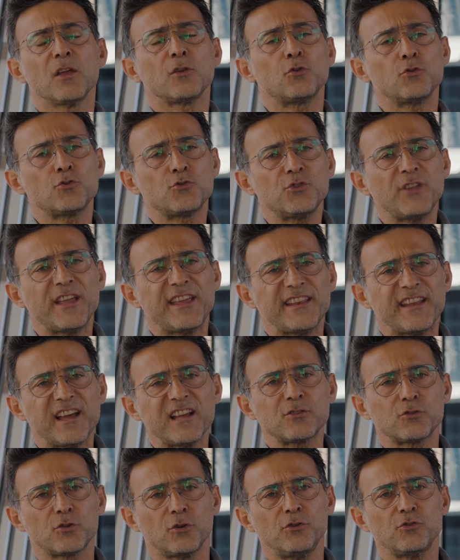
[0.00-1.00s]
Yüzü de
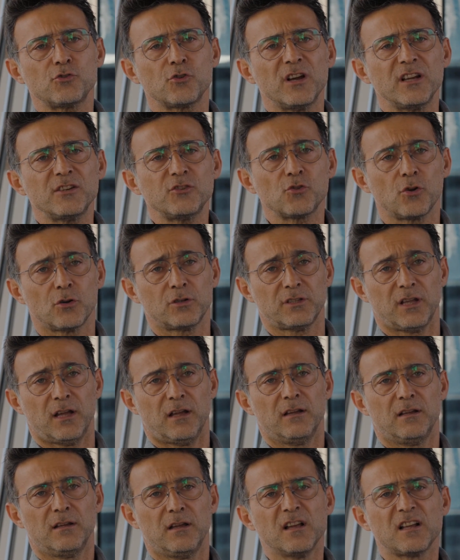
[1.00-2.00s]
Yenersoy şu an şokta.
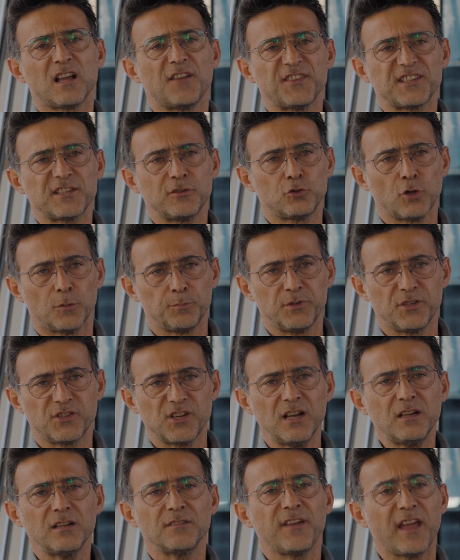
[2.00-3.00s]
Kafasını
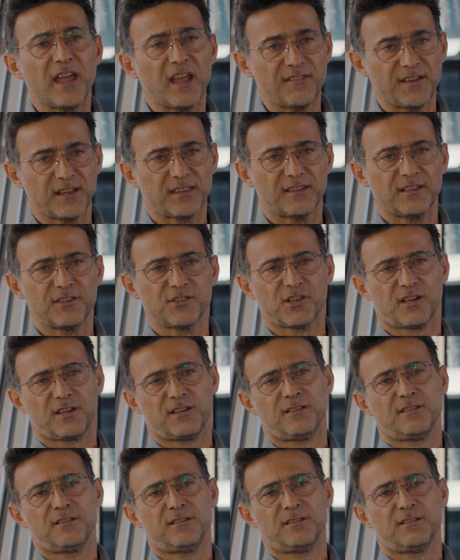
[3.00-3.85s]
toplayacak ve evet diyecek.